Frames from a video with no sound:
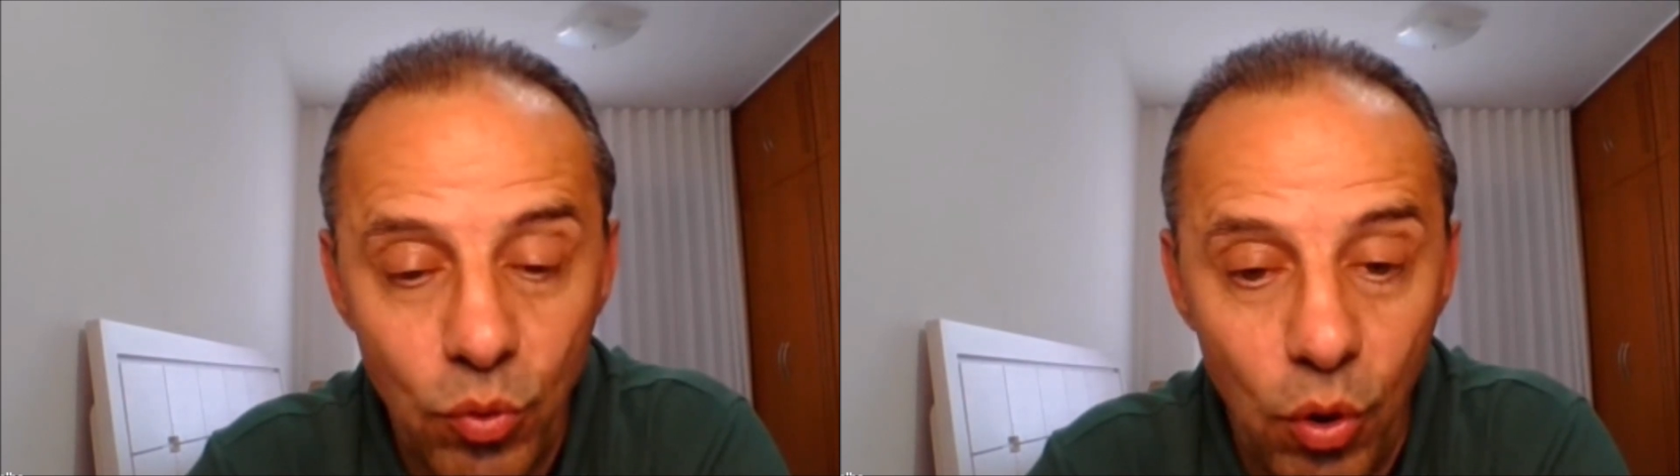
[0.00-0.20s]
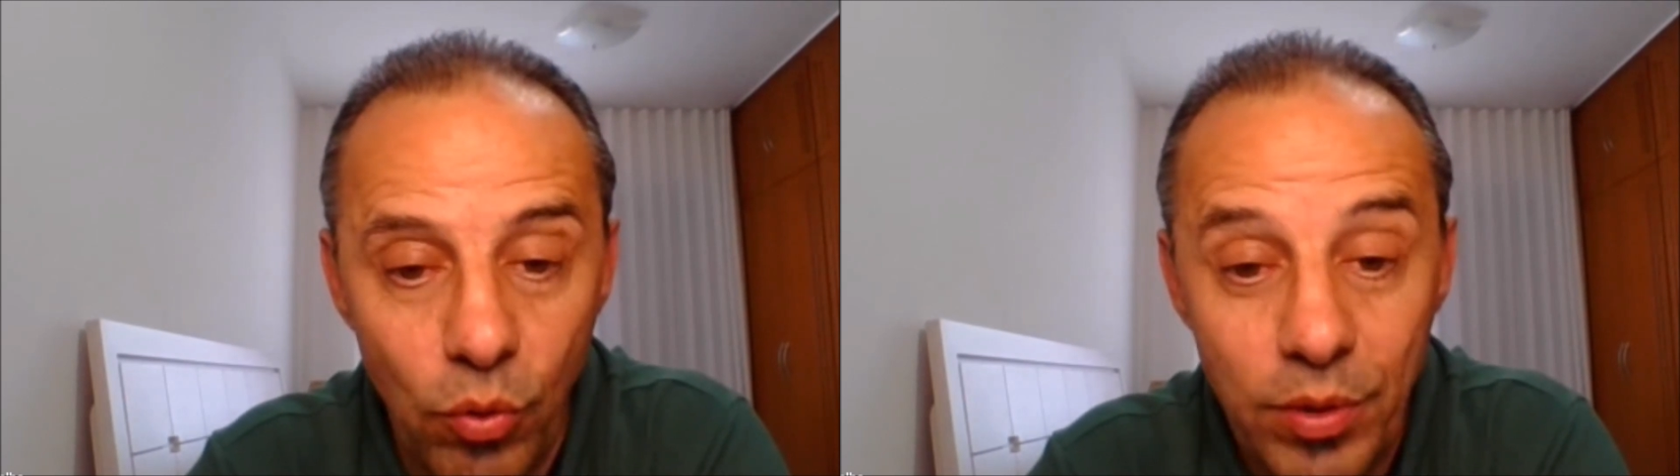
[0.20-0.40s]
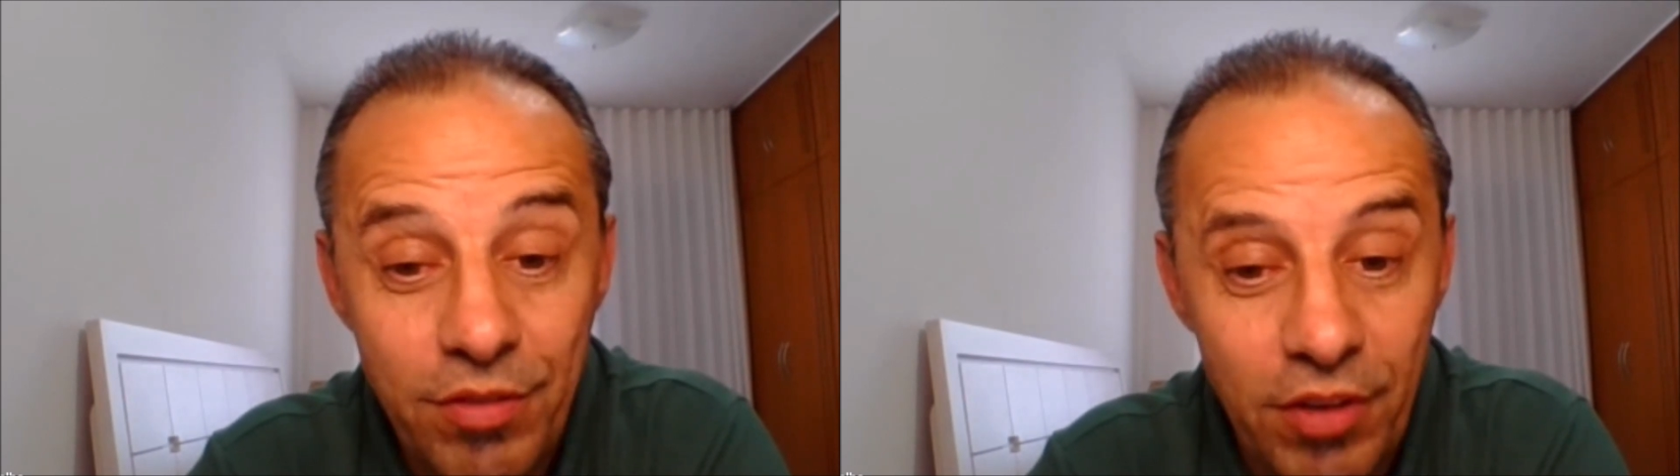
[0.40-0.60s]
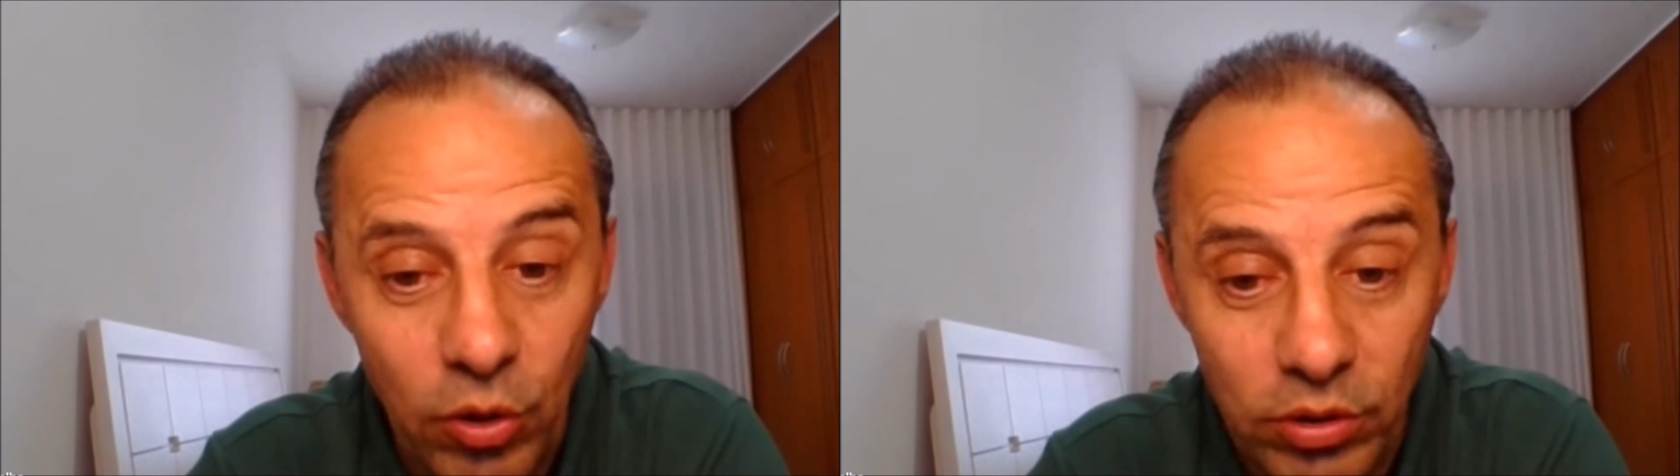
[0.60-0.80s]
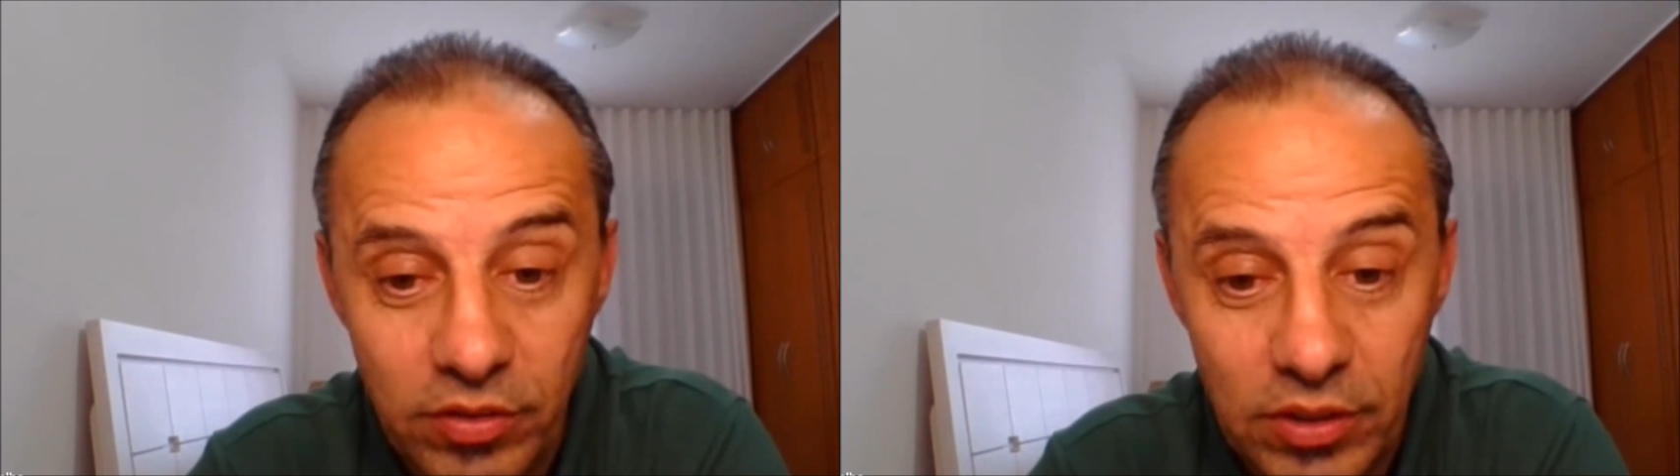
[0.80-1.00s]
gol em
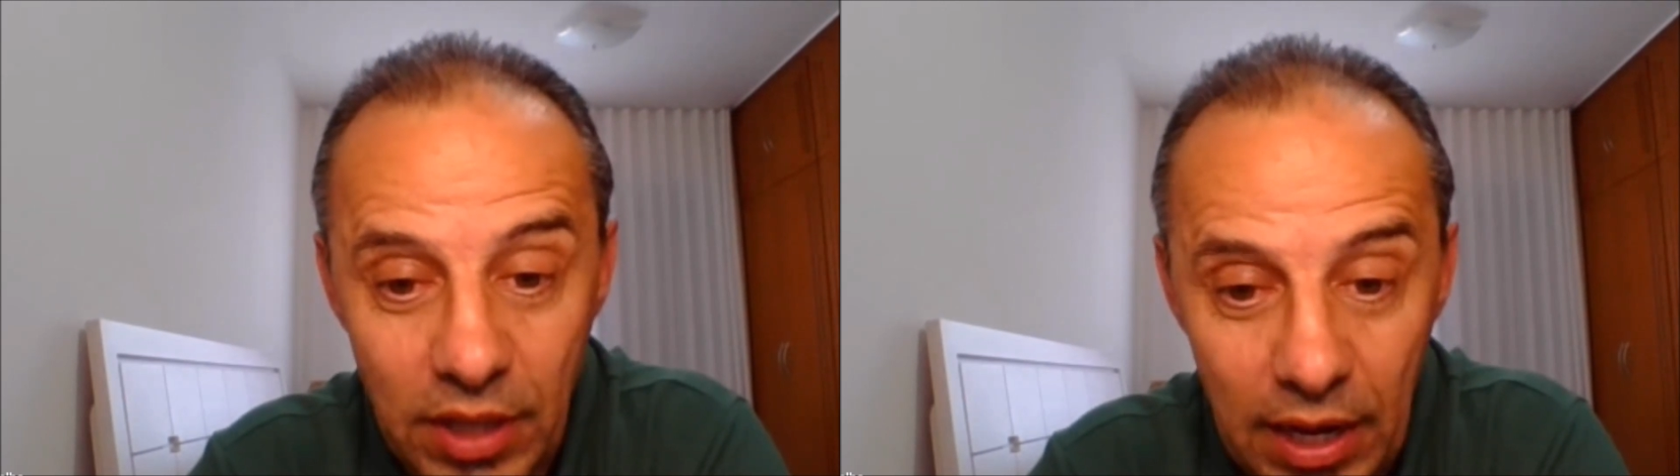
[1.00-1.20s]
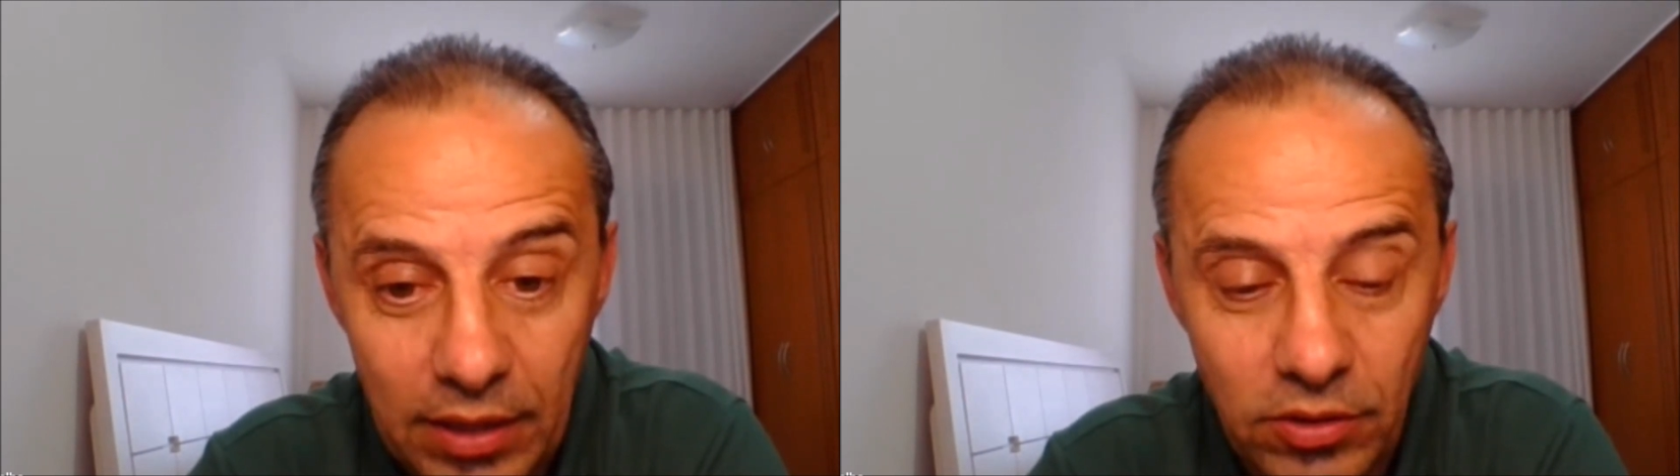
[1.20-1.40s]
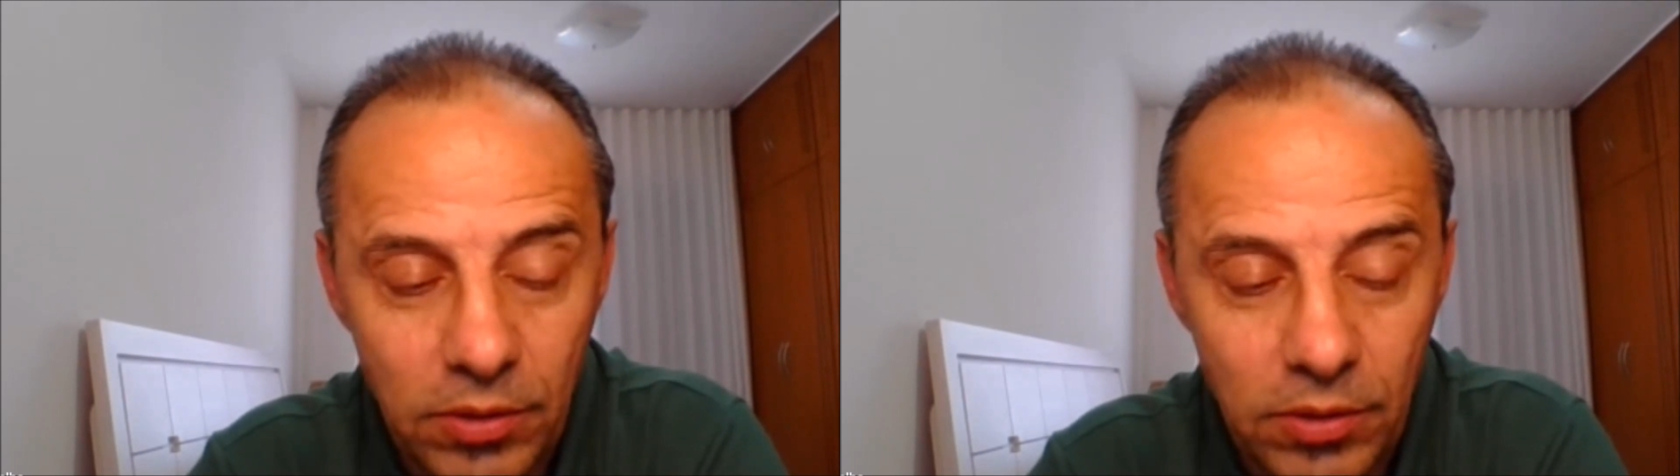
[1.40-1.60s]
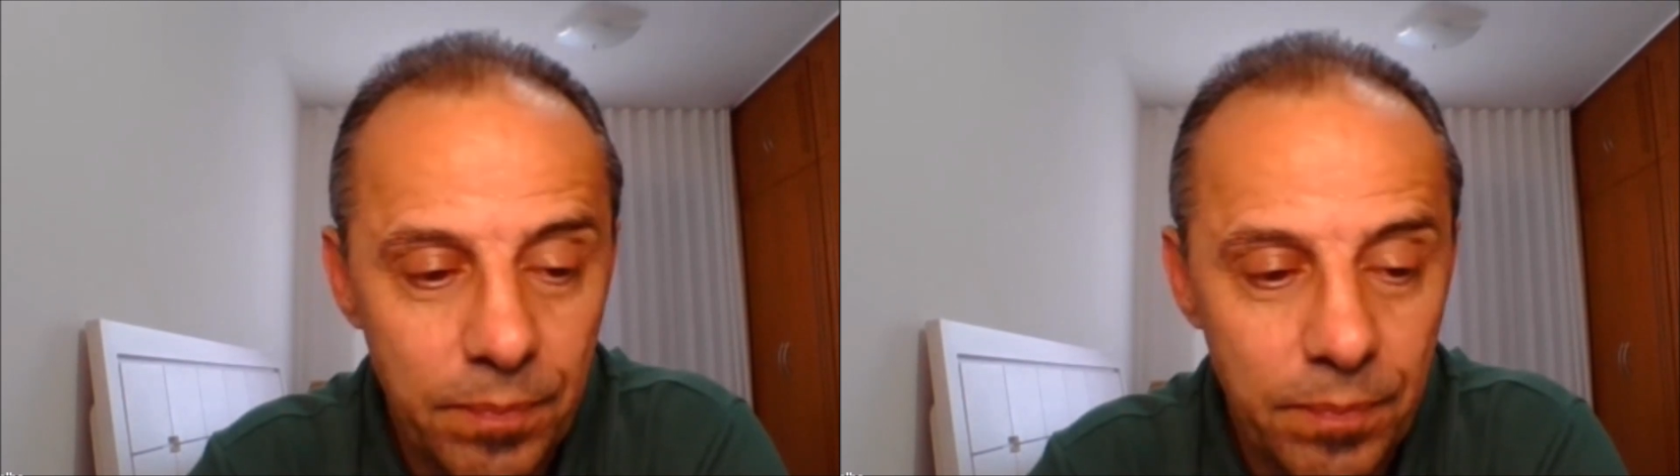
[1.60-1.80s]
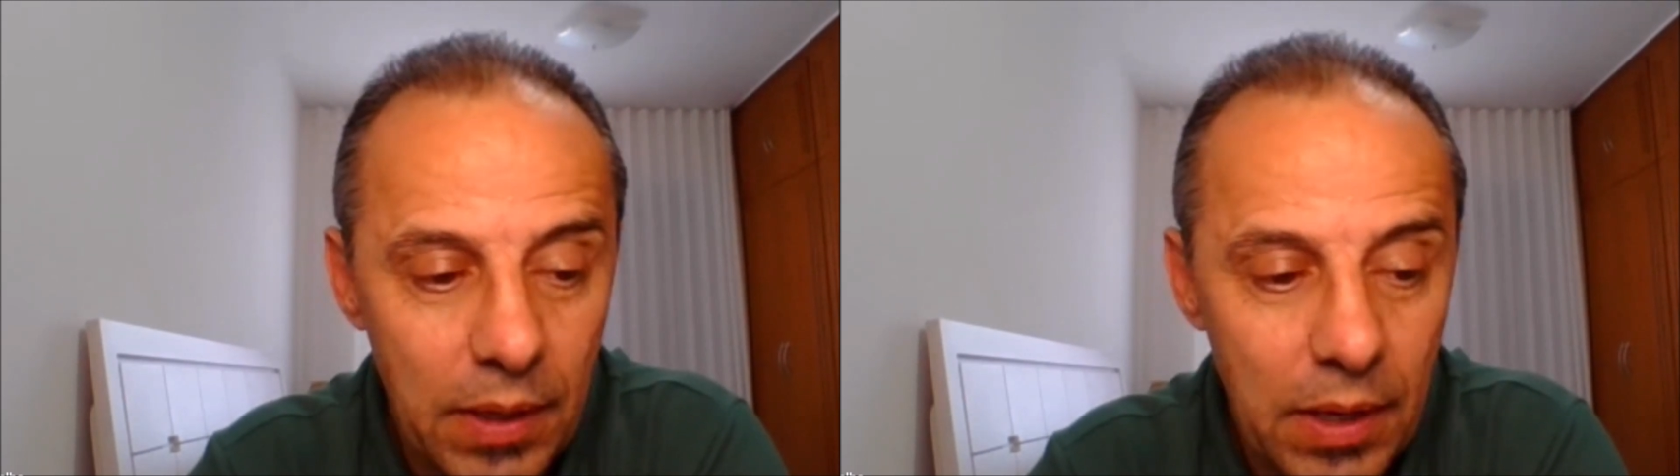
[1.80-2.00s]
velocidade,
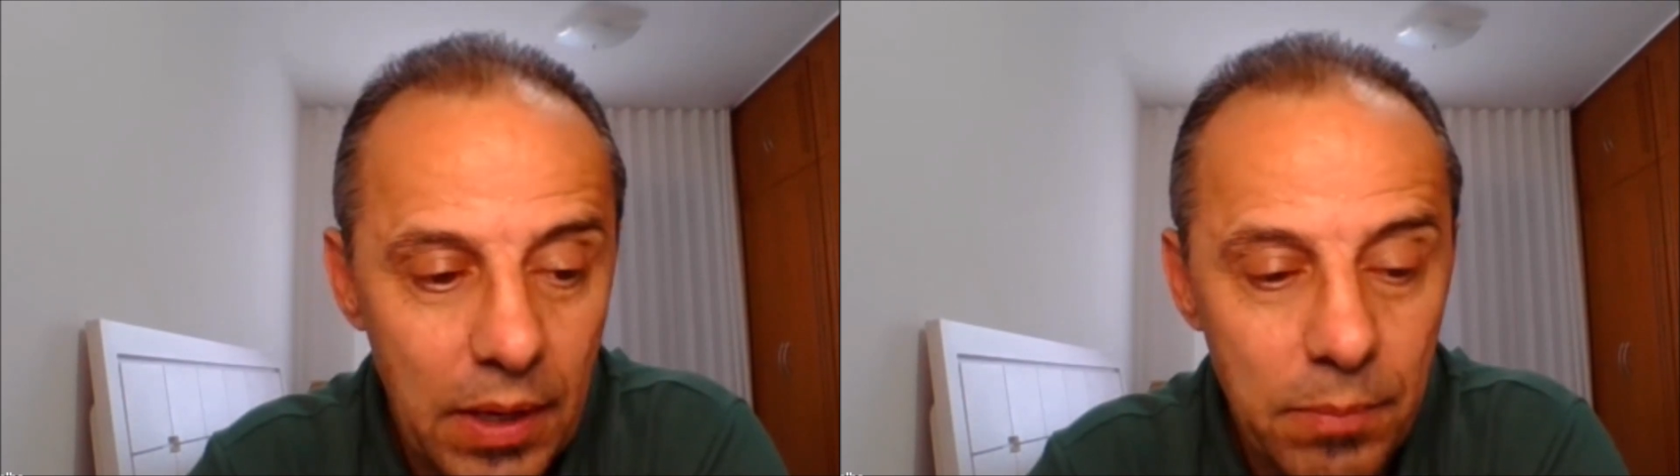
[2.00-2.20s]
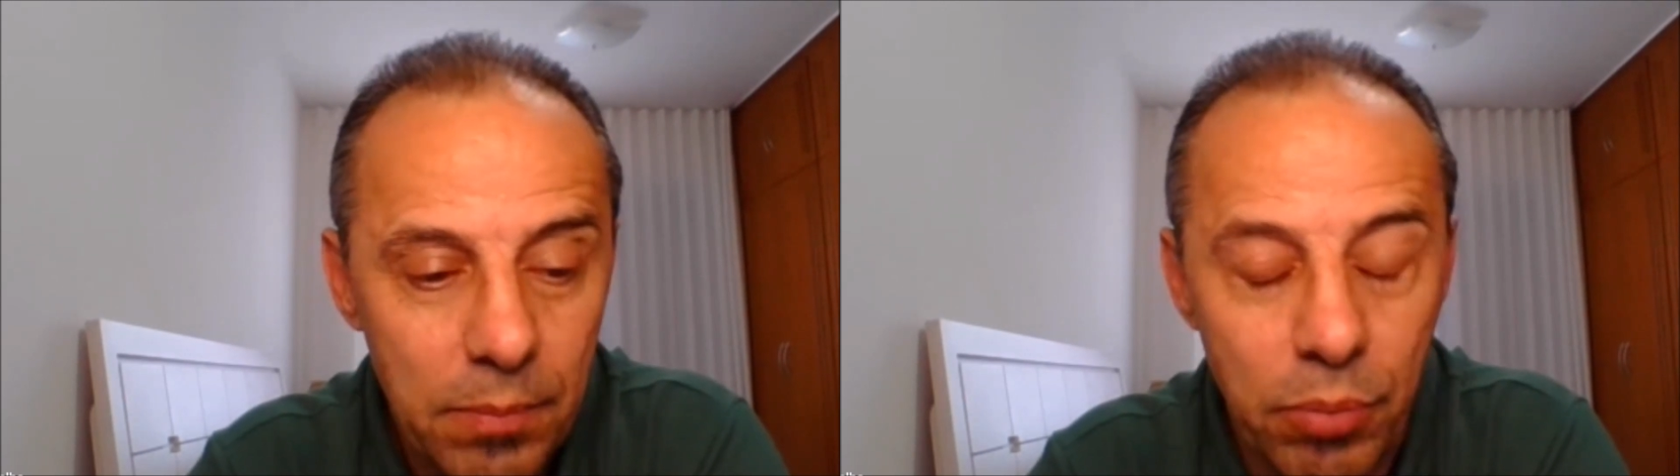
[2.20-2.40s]
hum.